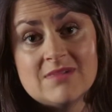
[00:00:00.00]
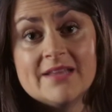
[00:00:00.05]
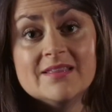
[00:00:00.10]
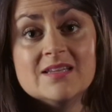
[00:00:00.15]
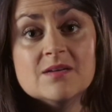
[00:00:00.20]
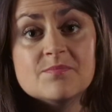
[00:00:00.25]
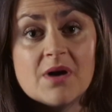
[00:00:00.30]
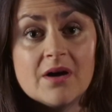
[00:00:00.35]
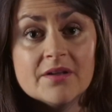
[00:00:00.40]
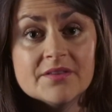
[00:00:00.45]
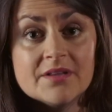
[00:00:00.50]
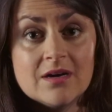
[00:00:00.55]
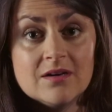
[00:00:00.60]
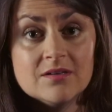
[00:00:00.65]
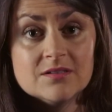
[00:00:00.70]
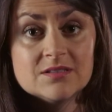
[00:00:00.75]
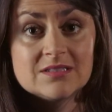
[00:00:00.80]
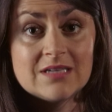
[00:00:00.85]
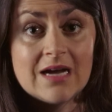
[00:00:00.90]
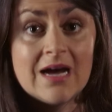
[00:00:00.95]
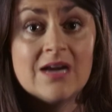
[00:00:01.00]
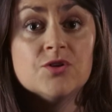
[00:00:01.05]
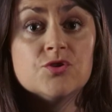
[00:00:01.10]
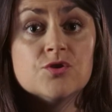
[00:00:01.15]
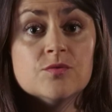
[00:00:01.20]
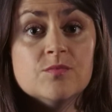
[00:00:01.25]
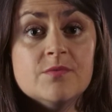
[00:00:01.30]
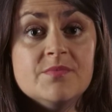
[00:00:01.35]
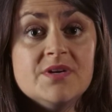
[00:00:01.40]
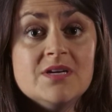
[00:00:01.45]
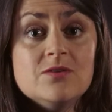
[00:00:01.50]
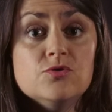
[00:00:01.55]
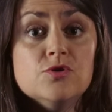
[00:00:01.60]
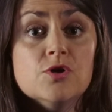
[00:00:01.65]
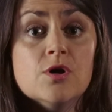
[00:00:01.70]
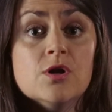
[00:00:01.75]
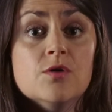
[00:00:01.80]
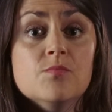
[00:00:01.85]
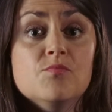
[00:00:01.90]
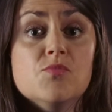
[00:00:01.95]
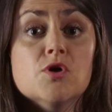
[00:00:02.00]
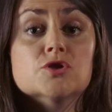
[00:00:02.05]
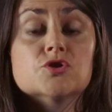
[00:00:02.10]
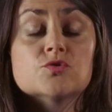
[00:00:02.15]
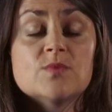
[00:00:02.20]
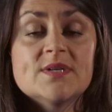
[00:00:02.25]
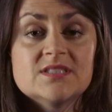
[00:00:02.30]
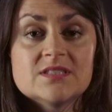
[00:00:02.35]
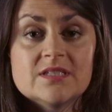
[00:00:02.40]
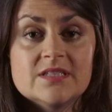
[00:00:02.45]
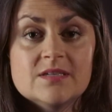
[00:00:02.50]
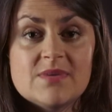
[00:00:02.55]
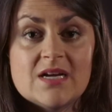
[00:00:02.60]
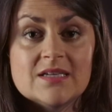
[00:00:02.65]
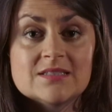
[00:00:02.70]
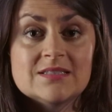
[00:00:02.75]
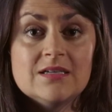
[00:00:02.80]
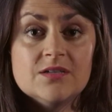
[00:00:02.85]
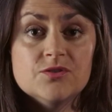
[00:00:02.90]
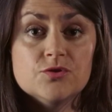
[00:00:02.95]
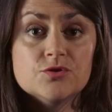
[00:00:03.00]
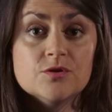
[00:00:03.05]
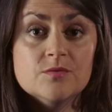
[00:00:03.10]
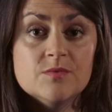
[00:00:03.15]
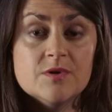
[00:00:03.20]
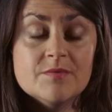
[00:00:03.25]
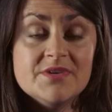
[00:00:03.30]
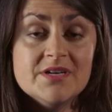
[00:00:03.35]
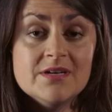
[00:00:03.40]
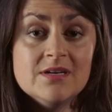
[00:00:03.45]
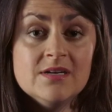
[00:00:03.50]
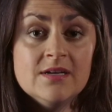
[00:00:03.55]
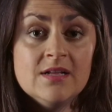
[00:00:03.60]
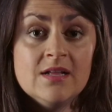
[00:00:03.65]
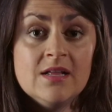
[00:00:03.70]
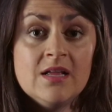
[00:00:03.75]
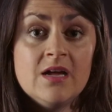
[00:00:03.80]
la dépendance à l'automobile ou le, besoin de se déplacer en automobile,